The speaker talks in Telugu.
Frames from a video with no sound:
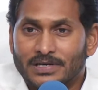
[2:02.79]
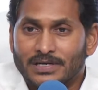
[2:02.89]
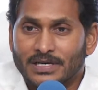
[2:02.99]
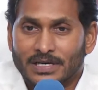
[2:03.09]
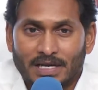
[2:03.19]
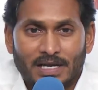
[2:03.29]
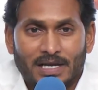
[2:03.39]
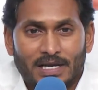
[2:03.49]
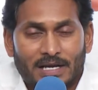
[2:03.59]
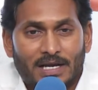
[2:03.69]
అంటే
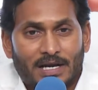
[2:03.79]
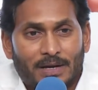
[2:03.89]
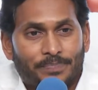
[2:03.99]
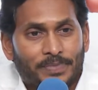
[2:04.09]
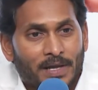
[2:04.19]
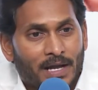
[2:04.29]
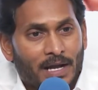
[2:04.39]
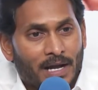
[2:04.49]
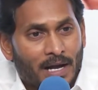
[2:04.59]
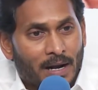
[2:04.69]
నేరుగా
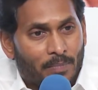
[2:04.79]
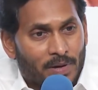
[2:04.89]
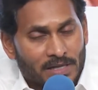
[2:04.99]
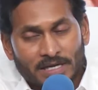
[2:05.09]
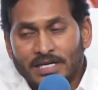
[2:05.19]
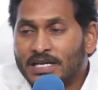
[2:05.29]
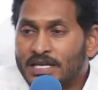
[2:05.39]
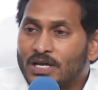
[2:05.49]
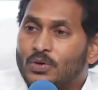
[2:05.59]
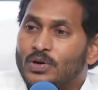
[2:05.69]
ప్రతి
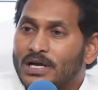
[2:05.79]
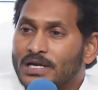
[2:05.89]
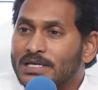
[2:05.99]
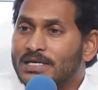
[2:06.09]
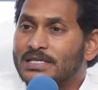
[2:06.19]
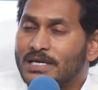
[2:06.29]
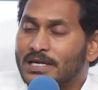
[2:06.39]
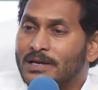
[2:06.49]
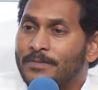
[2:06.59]
ఇంటికి కూడా ఏదైతే